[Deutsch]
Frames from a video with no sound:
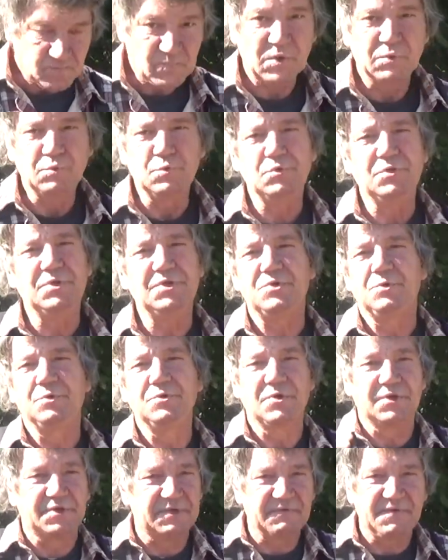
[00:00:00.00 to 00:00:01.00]
Nun nicht
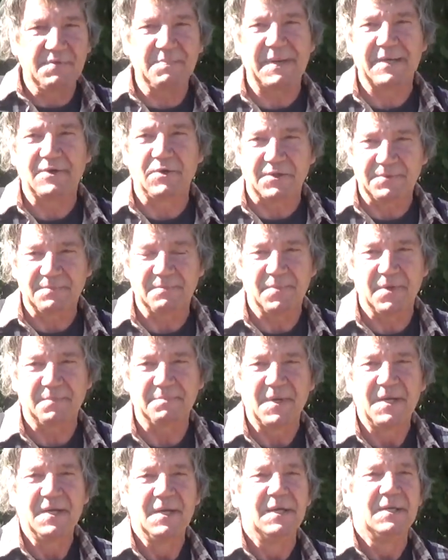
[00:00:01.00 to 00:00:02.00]
hunderte wie bei Gottenbob,
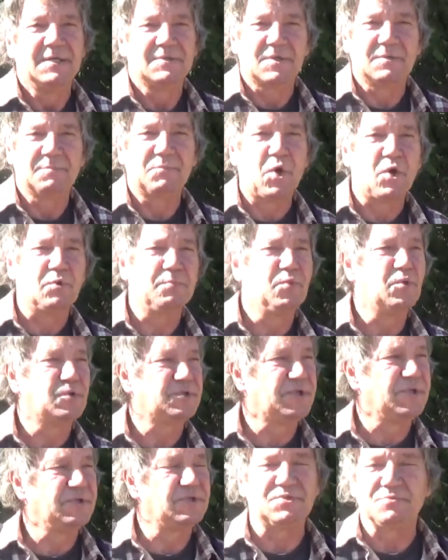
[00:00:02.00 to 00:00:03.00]
sondern im Kochbuch
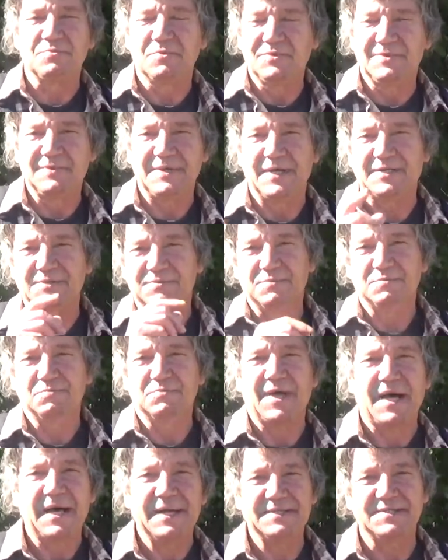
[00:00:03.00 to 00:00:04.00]
sind es erst
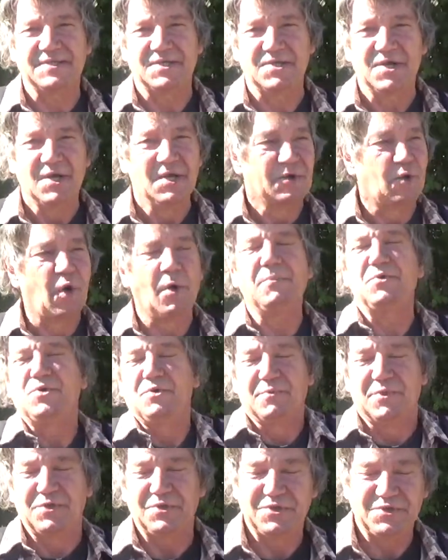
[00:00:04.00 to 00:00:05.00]
30. Komme ich
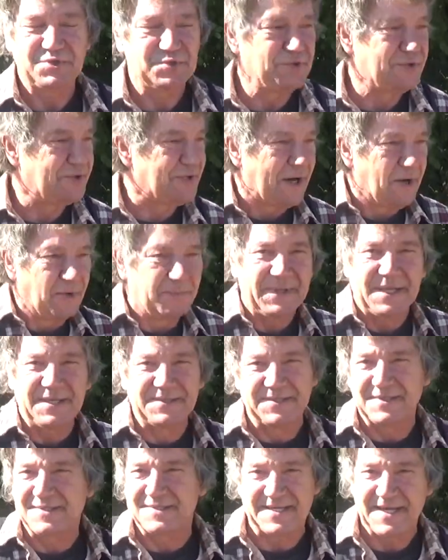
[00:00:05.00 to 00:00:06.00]
immer nicht zu, in der
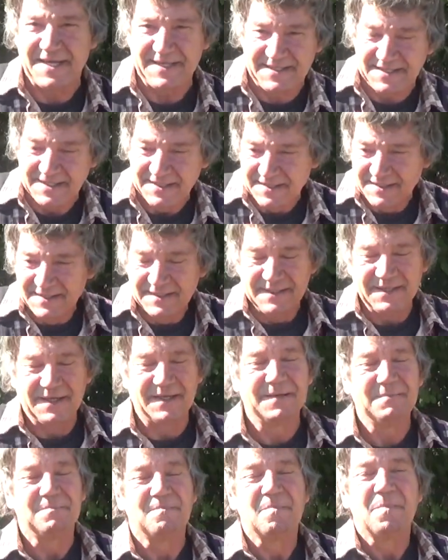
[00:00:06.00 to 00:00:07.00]
Haupterntezeit.
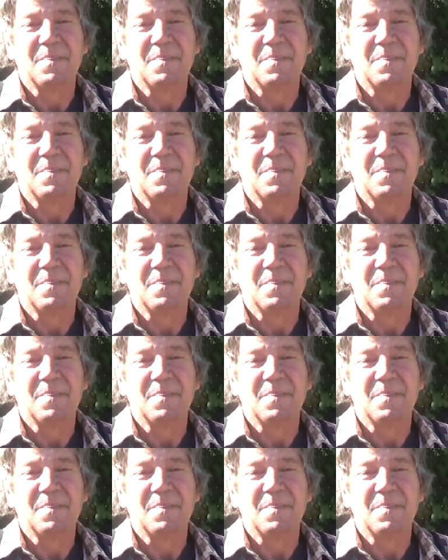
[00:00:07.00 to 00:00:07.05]
Ja?